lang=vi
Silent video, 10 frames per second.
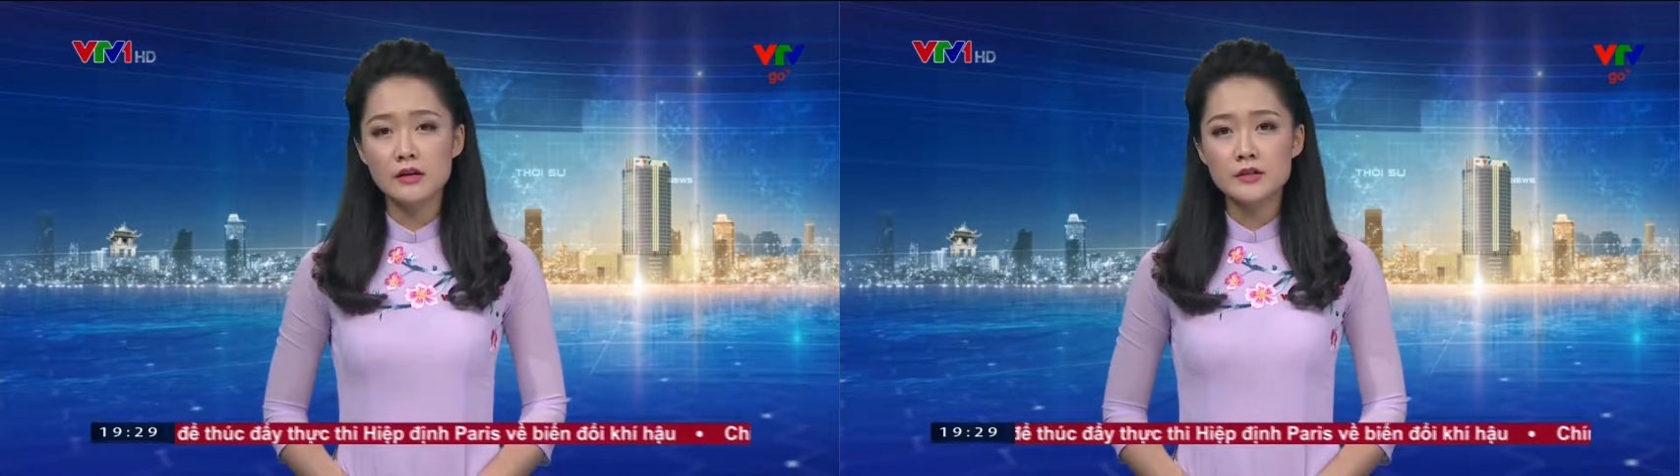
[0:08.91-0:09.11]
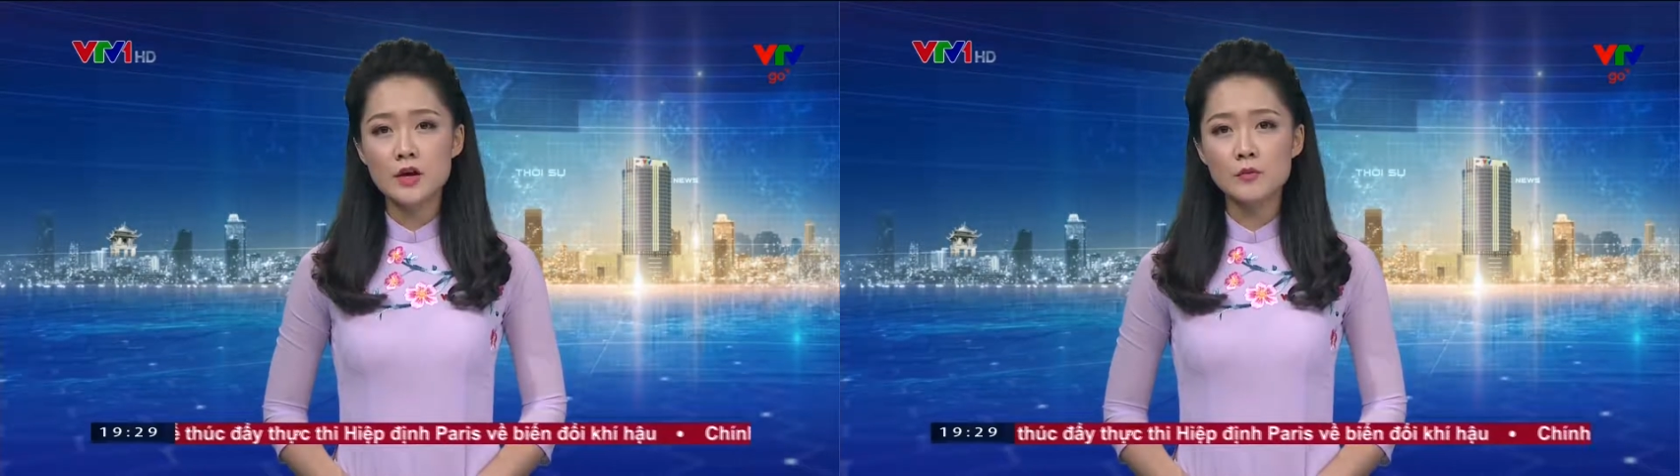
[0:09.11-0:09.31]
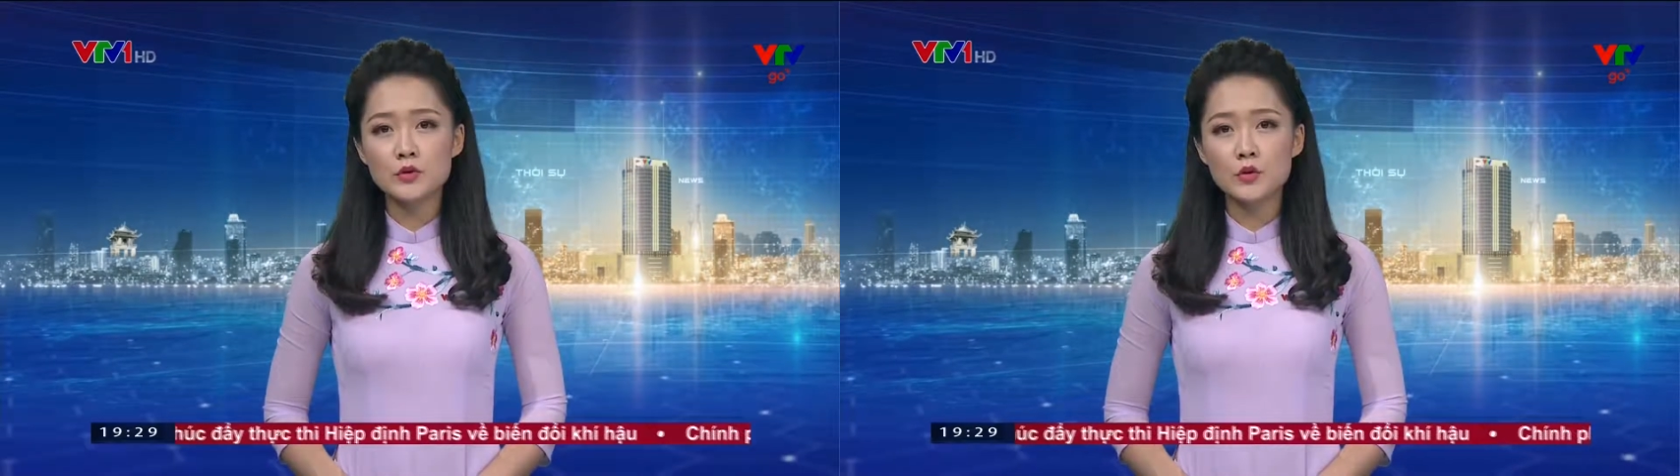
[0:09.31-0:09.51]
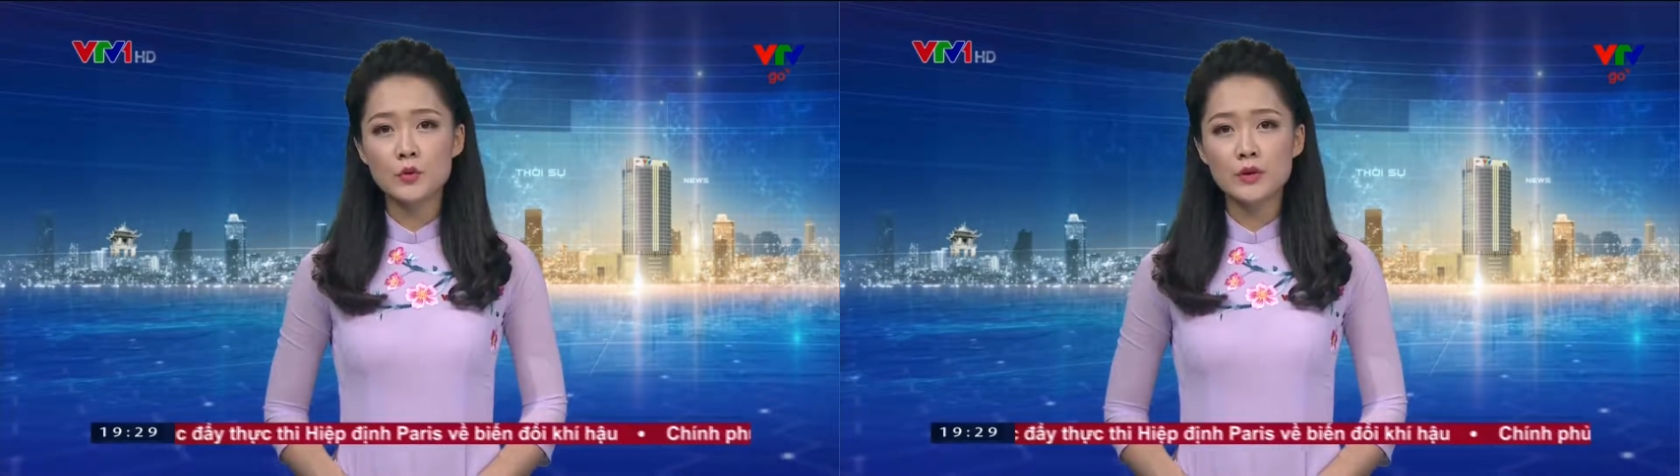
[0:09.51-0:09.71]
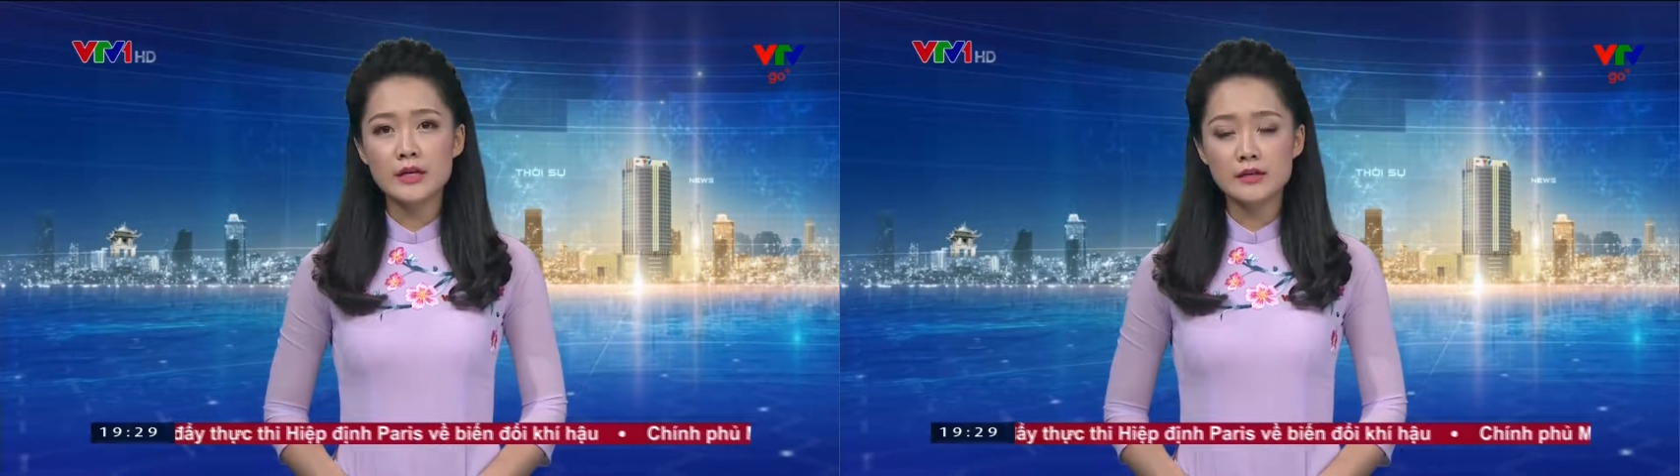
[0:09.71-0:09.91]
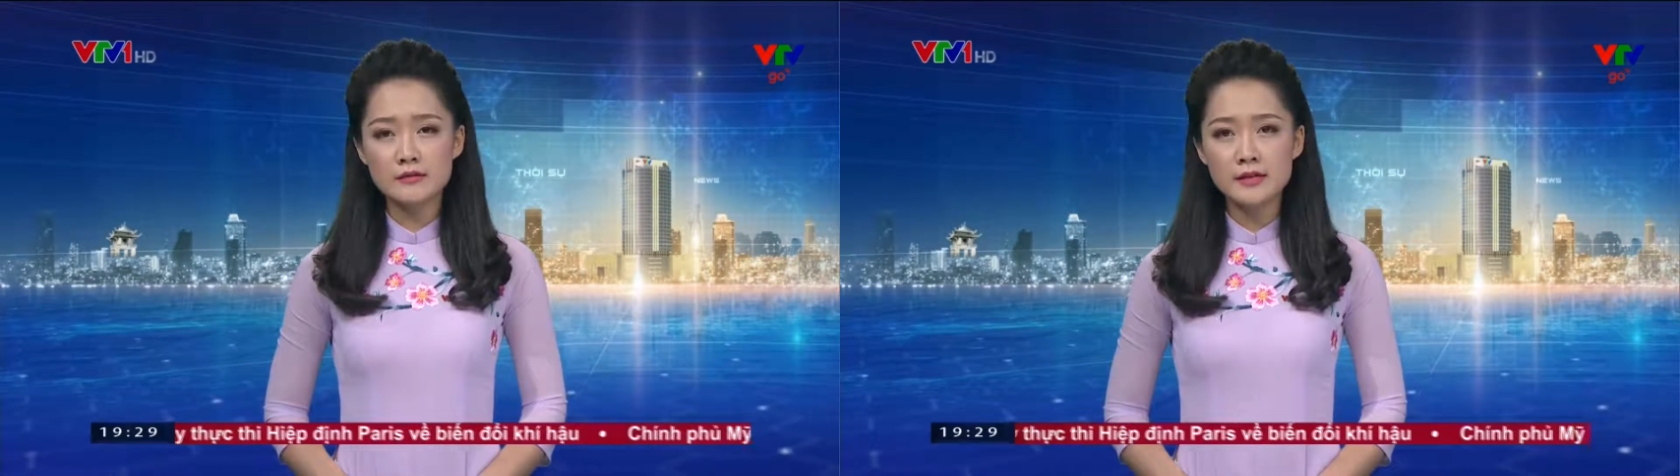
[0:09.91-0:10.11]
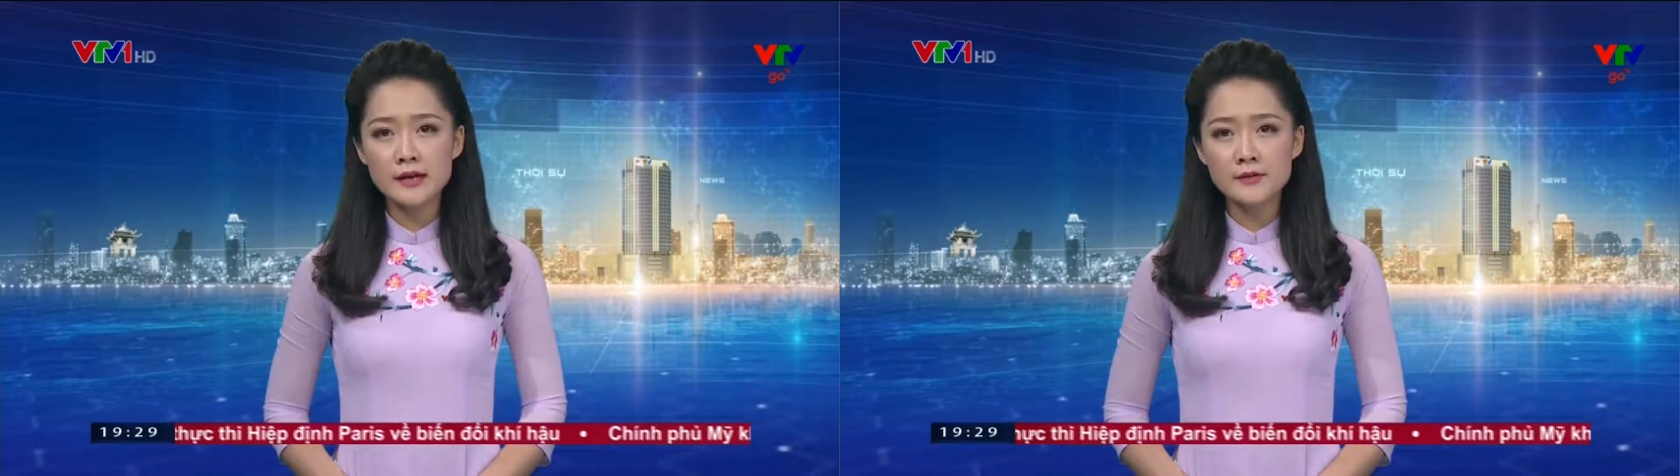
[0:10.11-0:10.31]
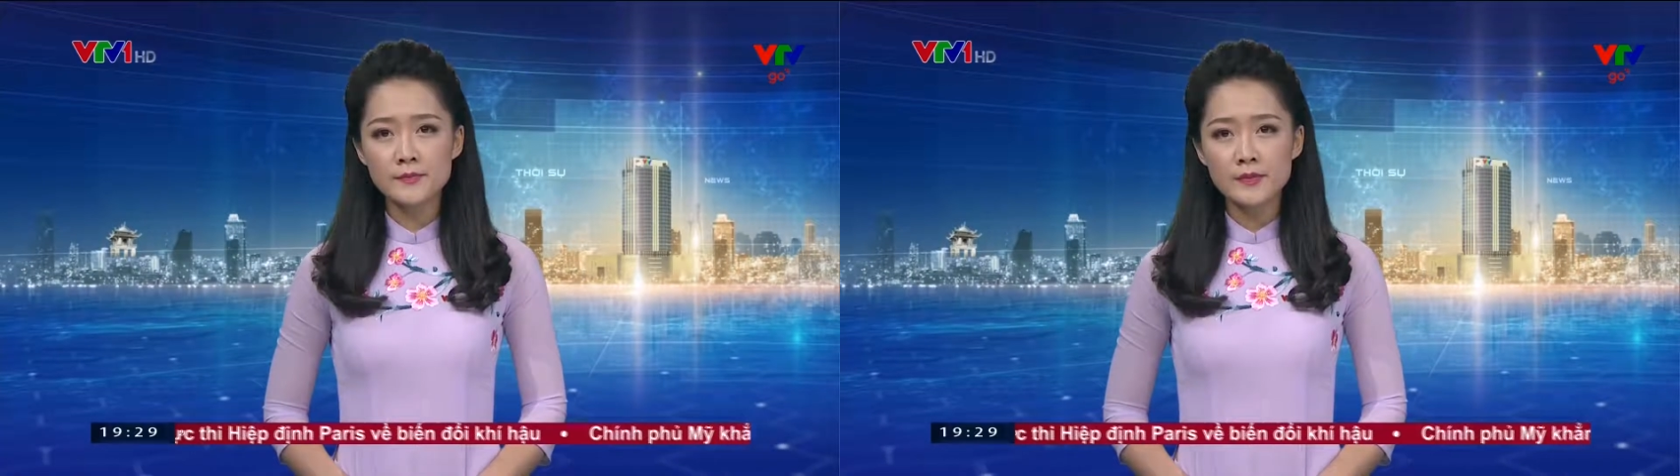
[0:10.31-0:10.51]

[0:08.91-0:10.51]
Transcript: do một số quy định cứng nhắc.